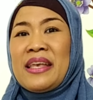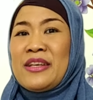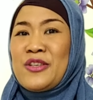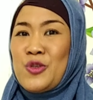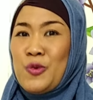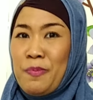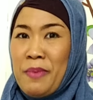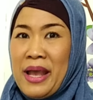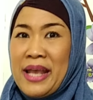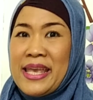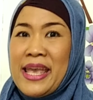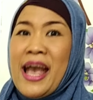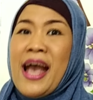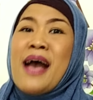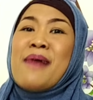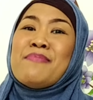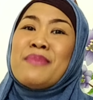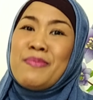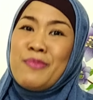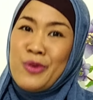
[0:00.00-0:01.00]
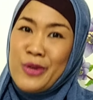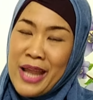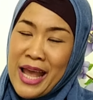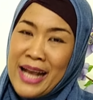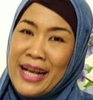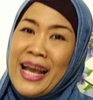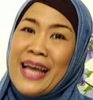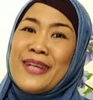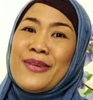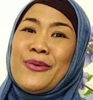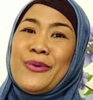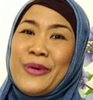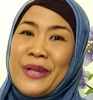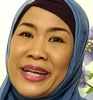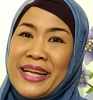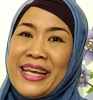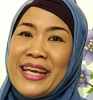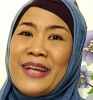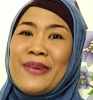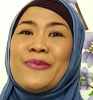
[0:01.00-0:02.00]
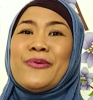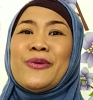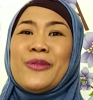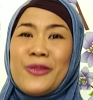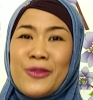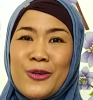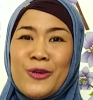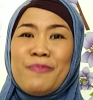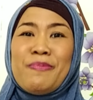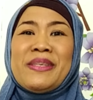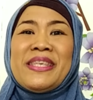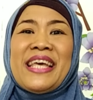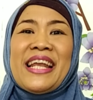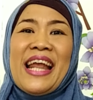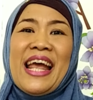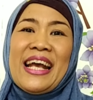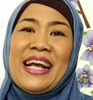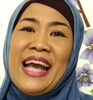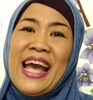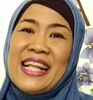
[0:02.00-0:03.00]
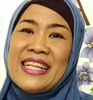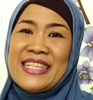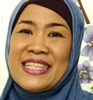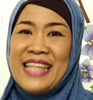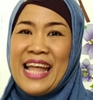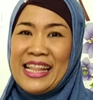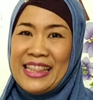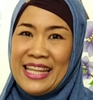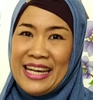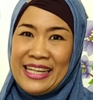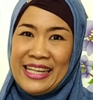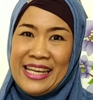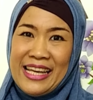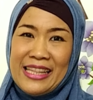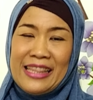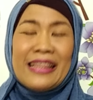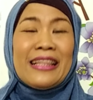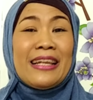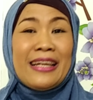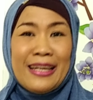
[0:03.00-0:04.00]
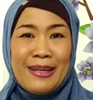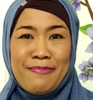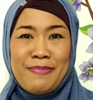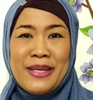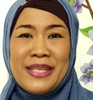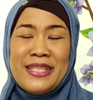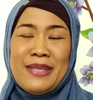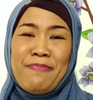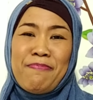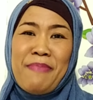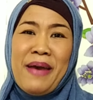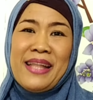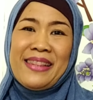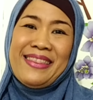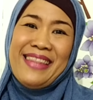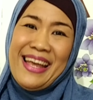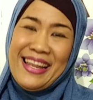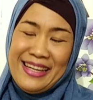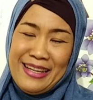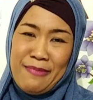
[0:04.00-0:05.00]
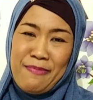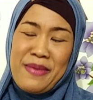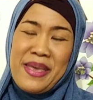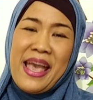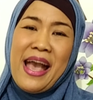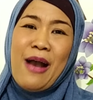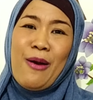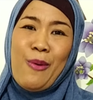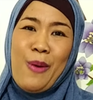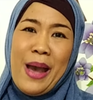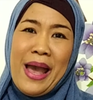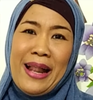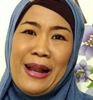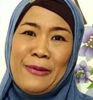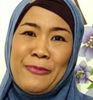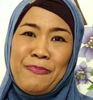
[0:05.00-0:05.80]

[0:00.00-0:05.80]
supaya memudahkan kurir untuk menyerahkan starter kit lebih cepat dan lebih awal.